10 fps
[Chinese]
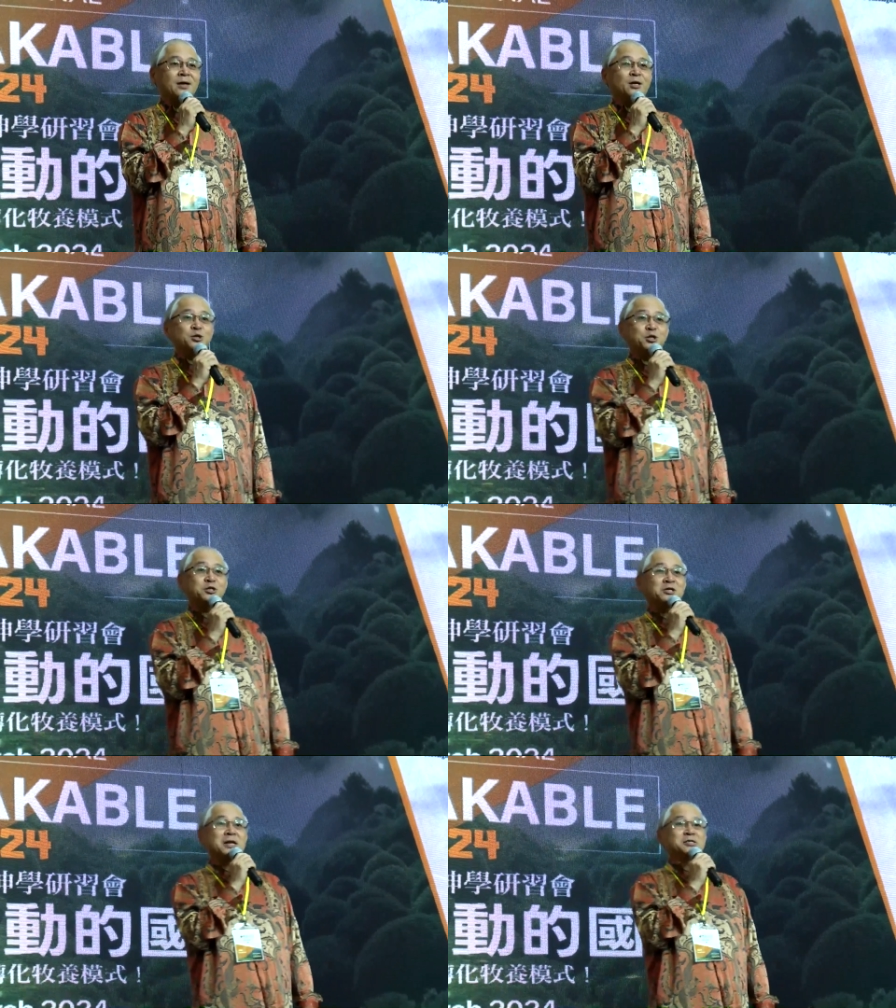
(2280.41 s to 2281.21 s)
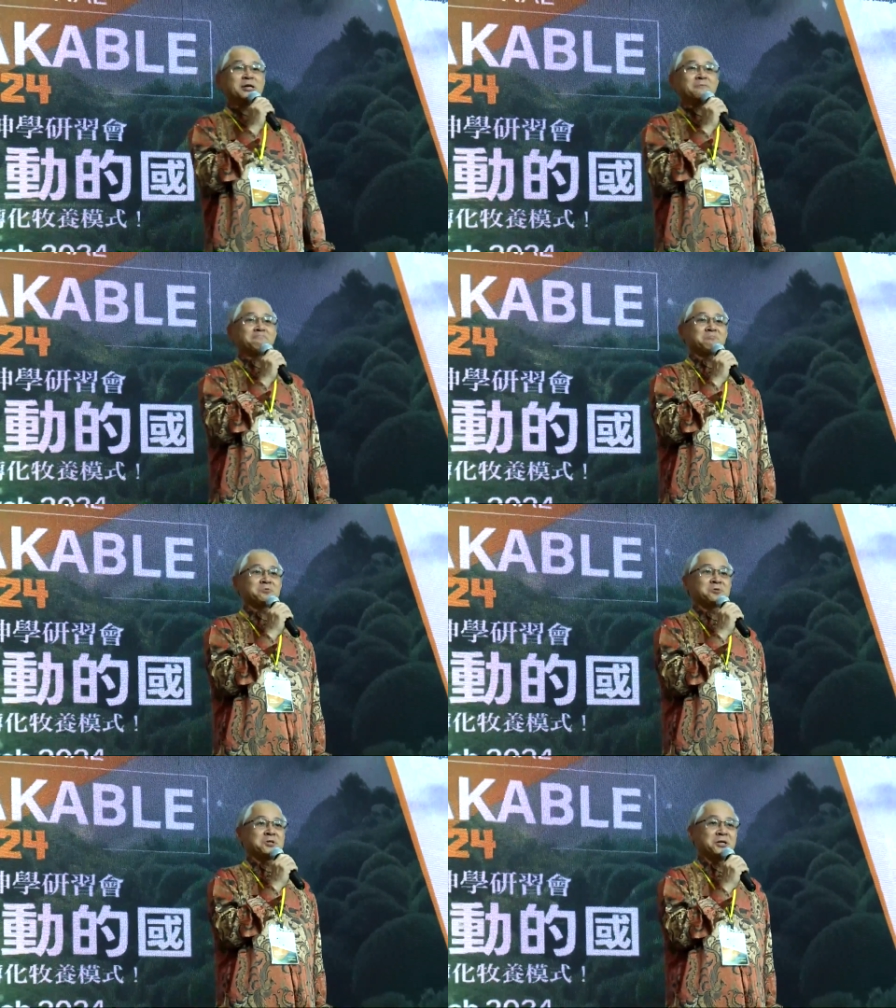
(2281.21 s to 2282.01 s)
谢谢大家，
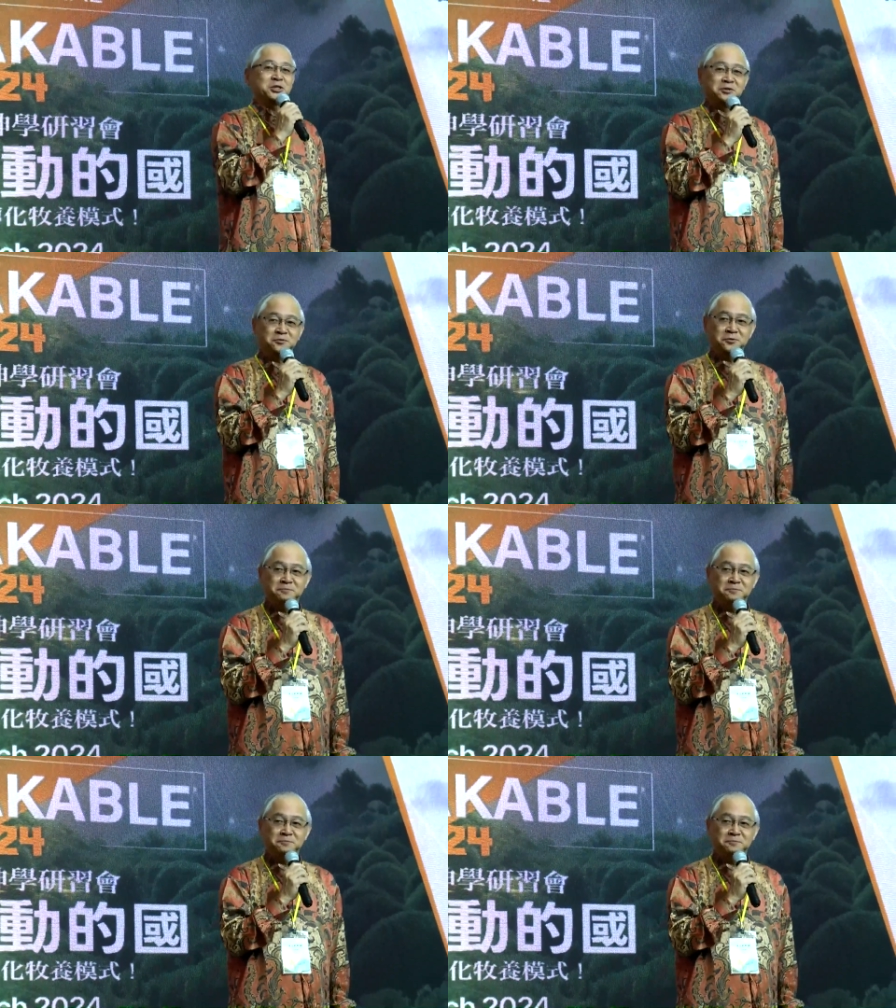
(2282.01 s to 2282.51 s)
上帝赐福。